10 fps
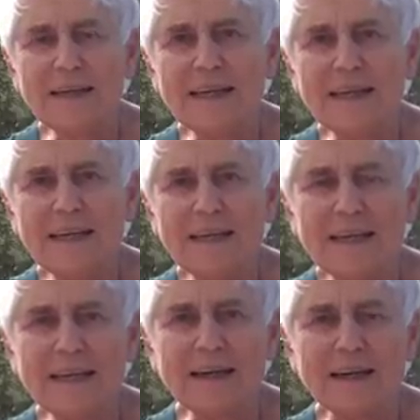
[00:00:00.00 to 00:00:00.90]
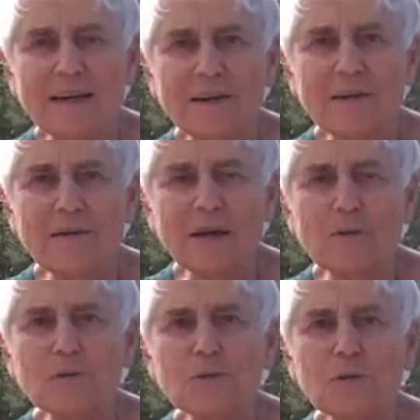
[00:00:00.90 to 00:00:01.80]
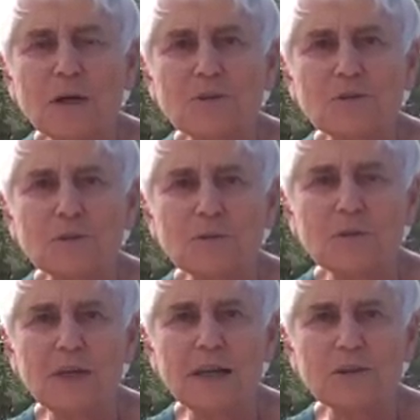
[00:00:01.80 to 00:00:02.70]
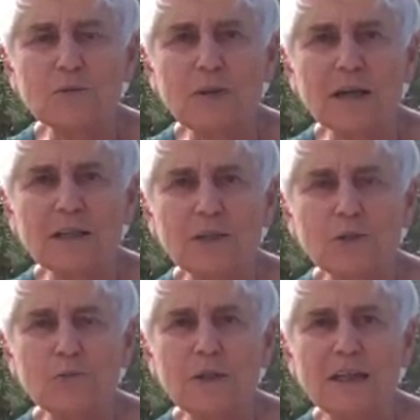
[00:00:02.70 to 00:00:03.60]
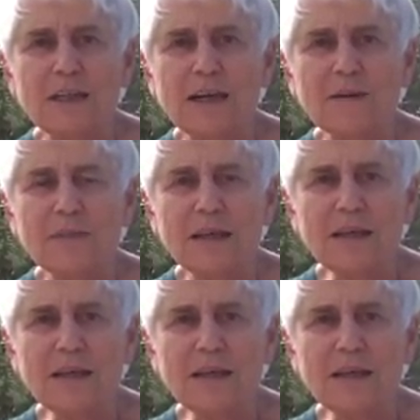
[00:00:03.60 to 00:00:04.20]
Et la, la consolation, la joie qui suit les larmes,